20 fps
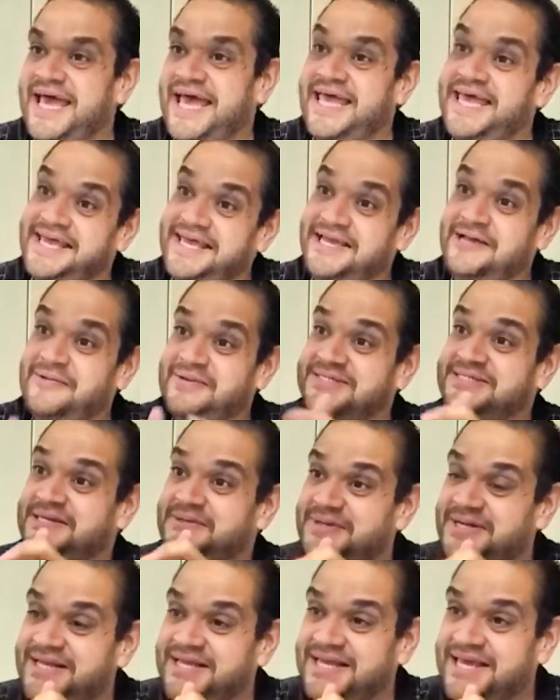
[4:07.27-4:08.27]
es increíble
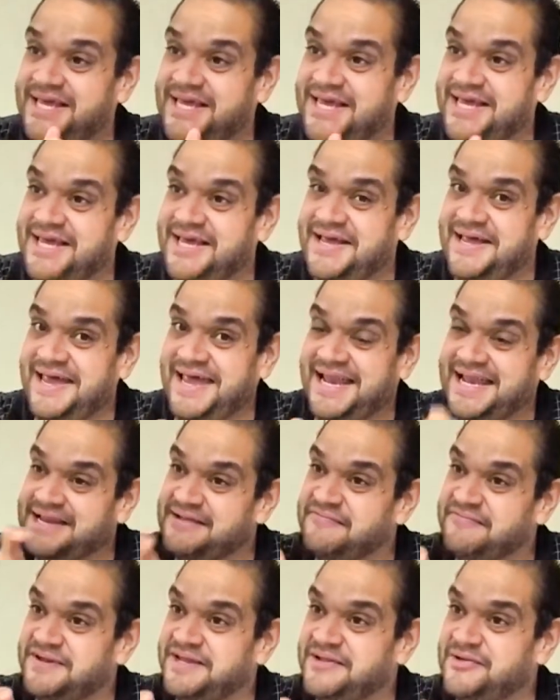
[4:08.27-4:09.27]
saber que el
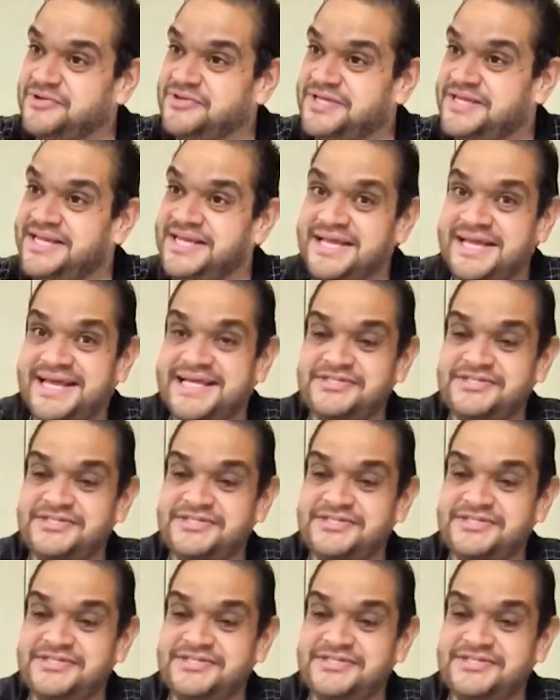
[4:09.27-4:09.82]
refresco tiene